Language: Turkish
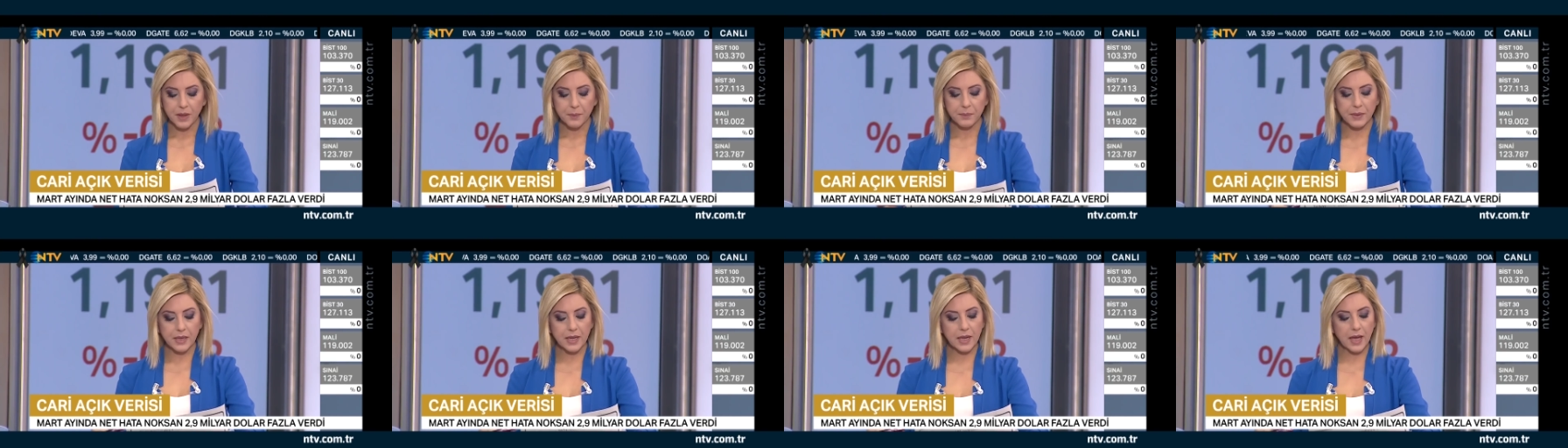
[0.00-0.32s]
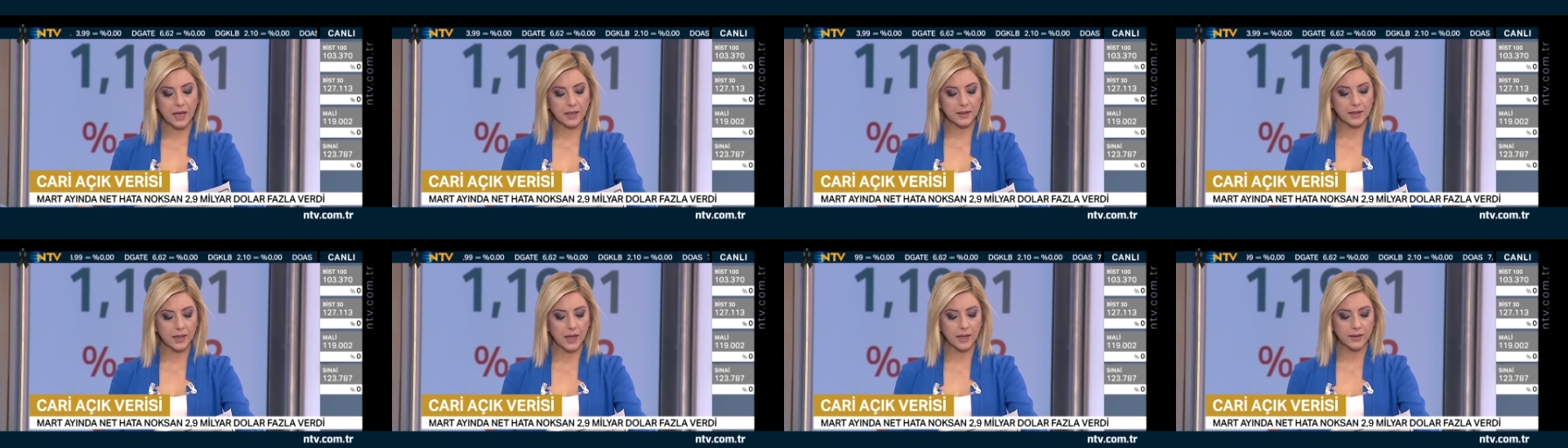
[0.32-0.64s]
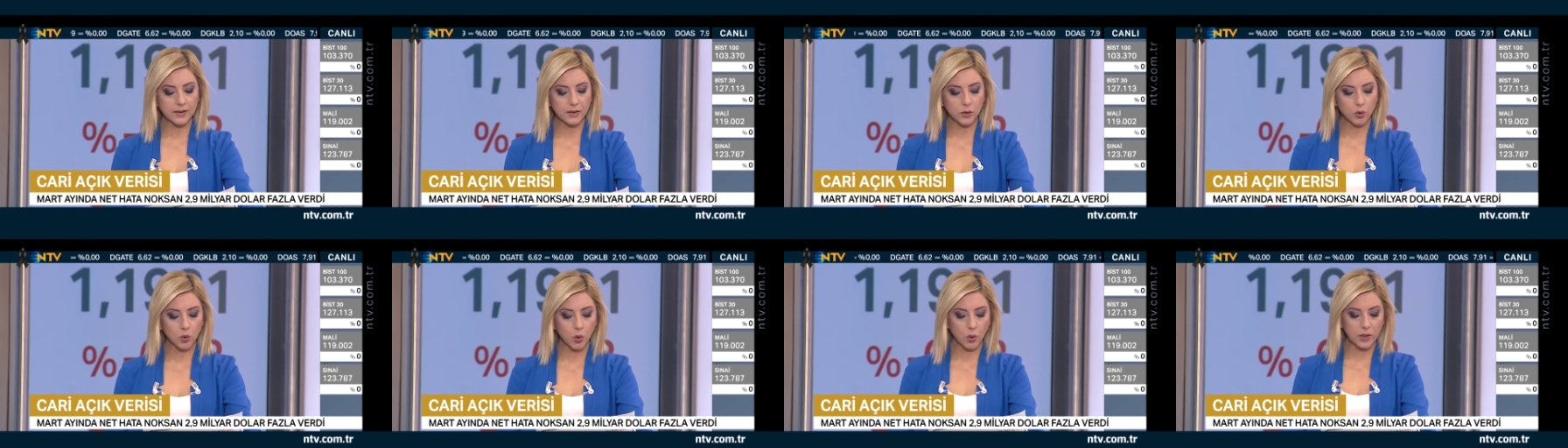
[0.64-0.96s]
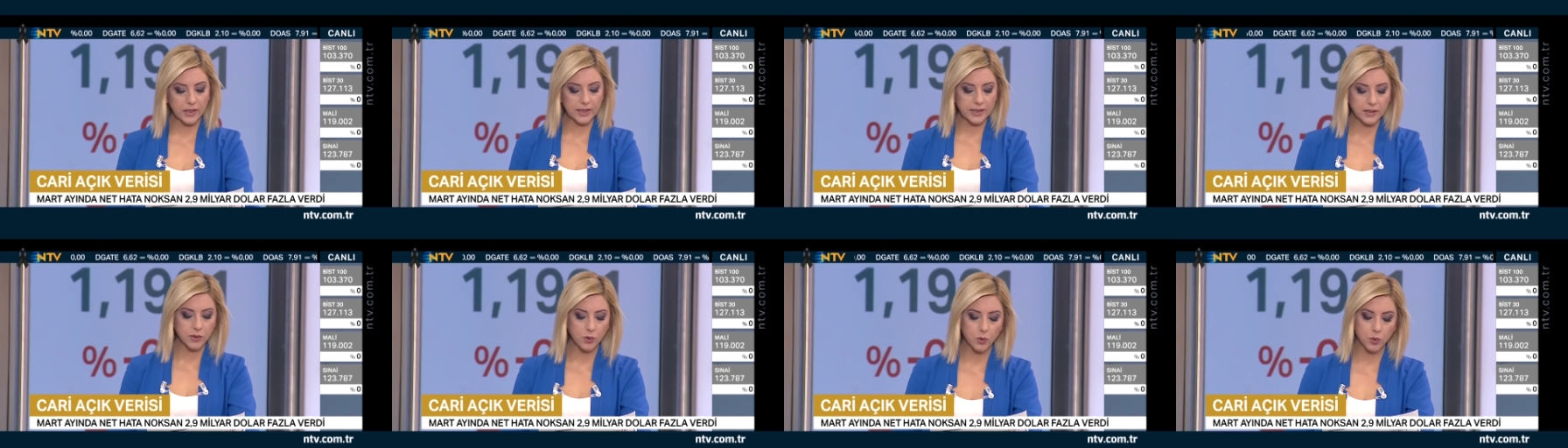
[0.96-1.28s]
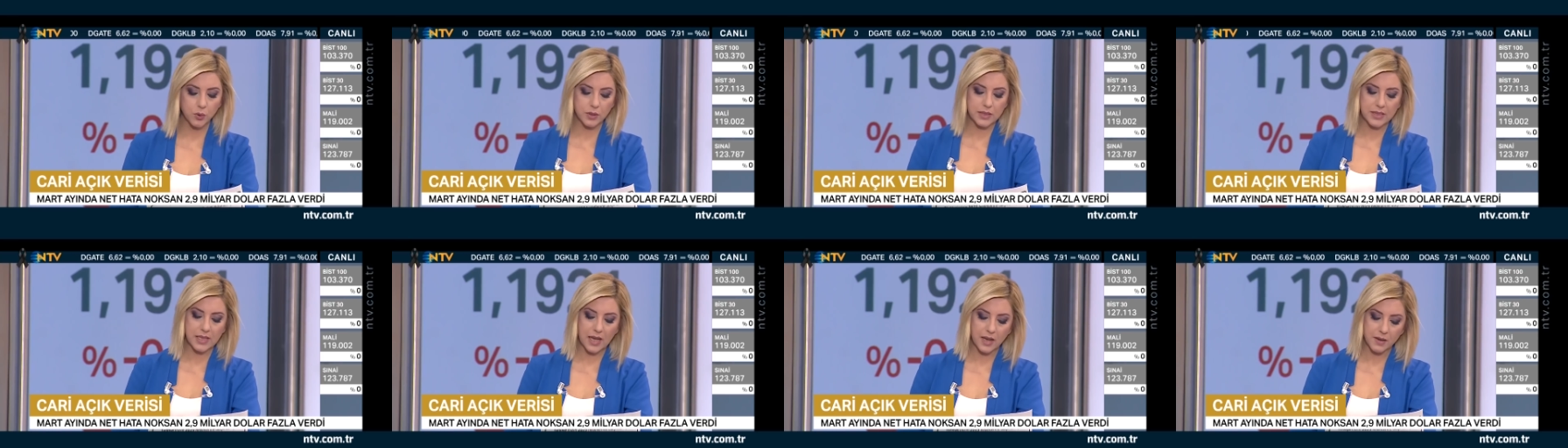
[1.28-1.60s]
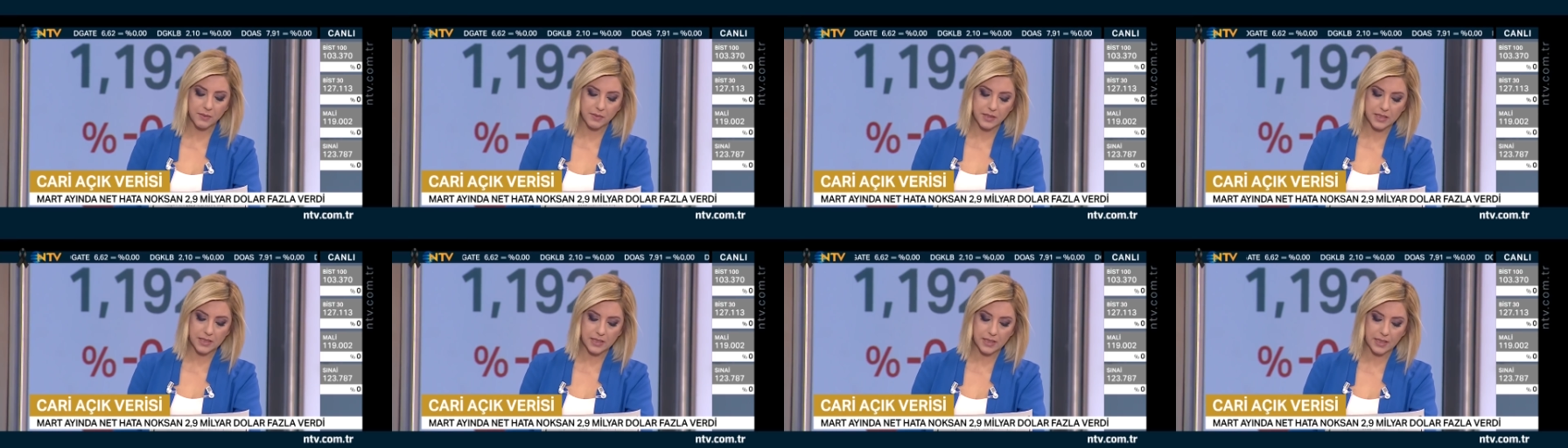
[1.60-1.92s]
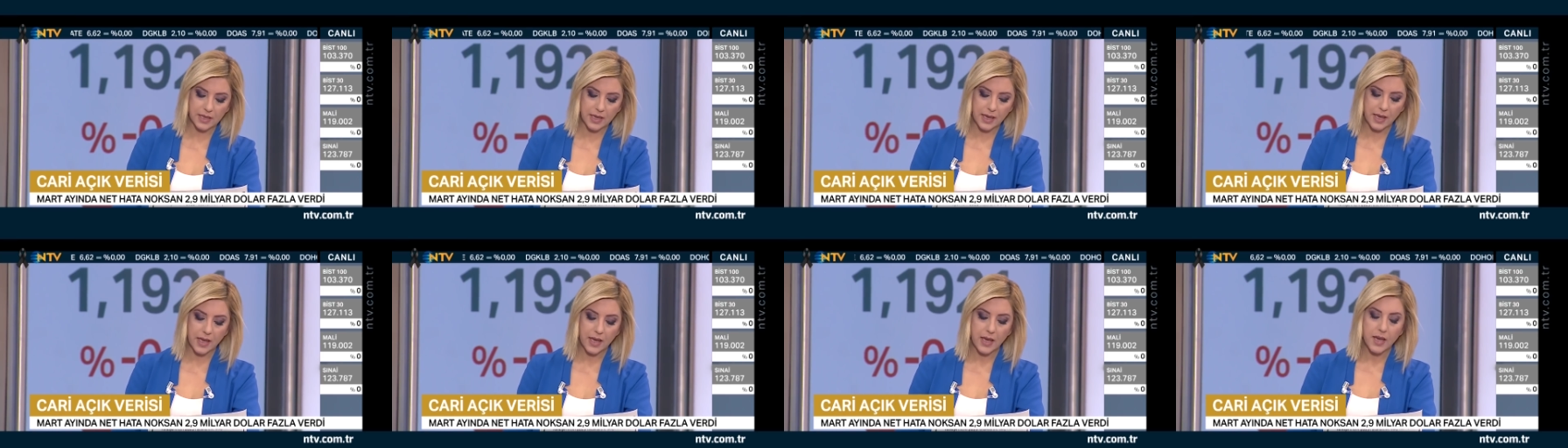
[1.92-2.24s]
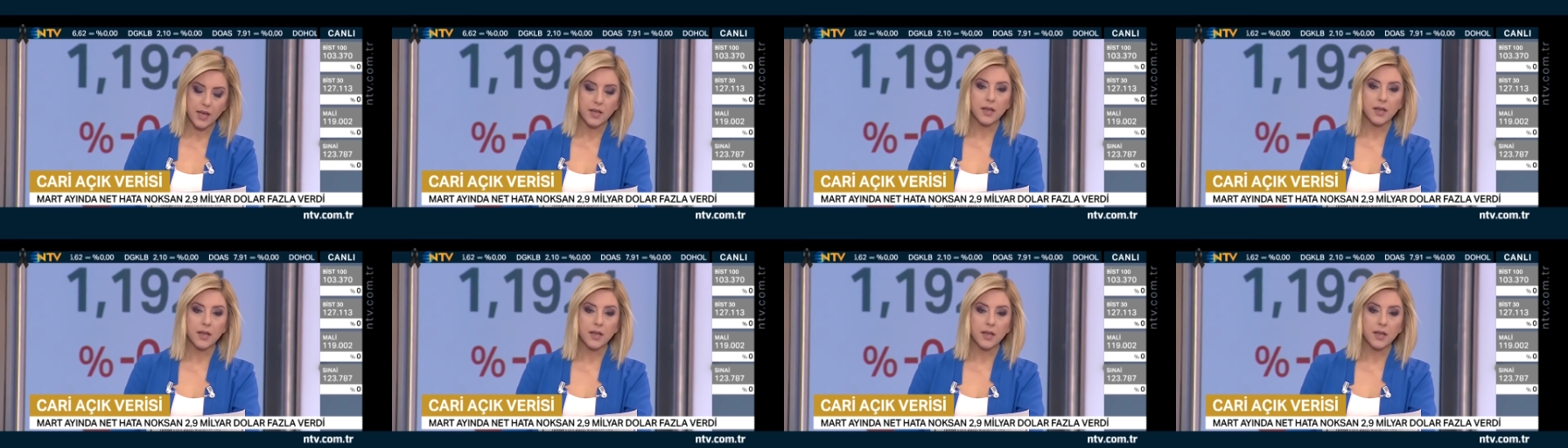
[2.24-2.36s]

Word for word: Bir yandan doların yükselmesiyle